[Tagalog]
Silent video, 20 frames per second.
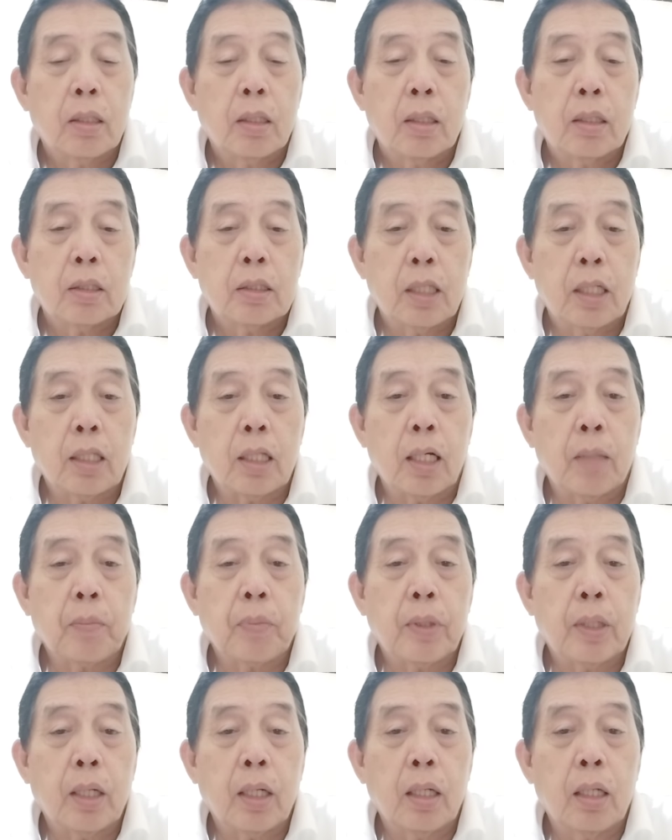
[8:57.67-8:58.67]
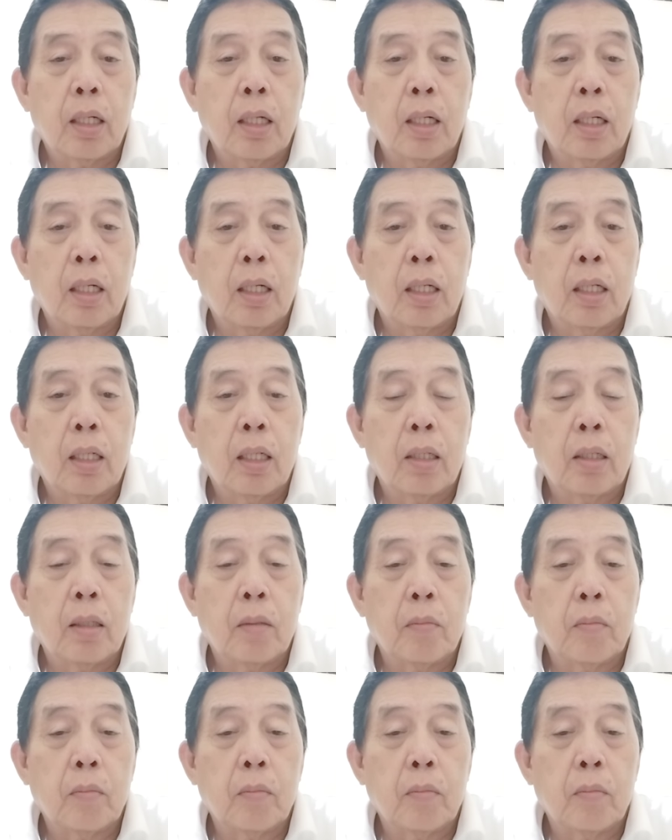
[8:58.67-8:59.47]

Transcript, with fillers: setup ng uh,